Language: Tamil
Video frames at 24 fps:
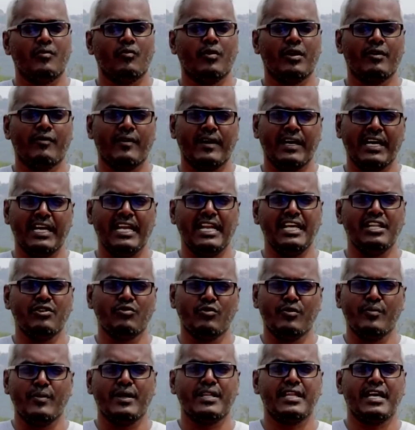ஒரு வகையில் இது
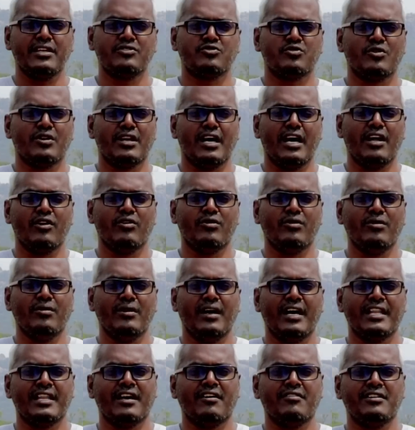உண்மைதான்னு சொன்னாலும்
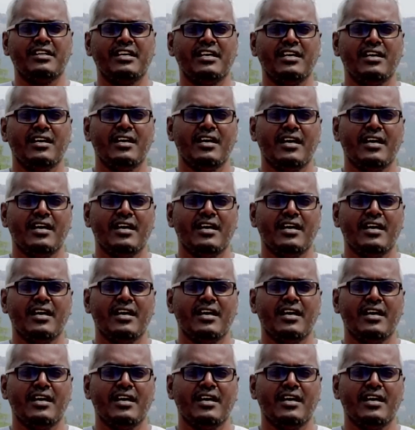அதாவது